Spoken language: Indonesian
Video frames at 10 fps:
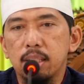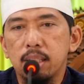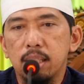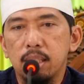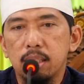
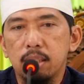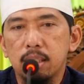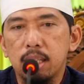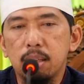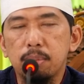Ya,
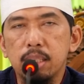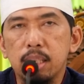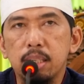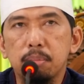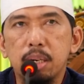karena
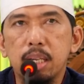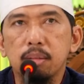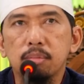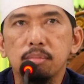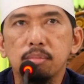masalahnya
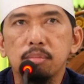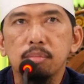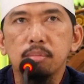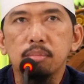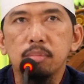berat
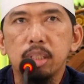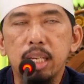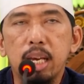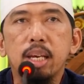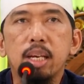
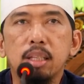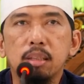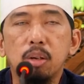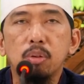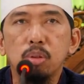di
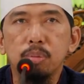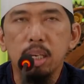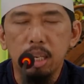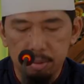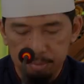akhirat
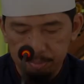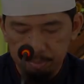naudzubillah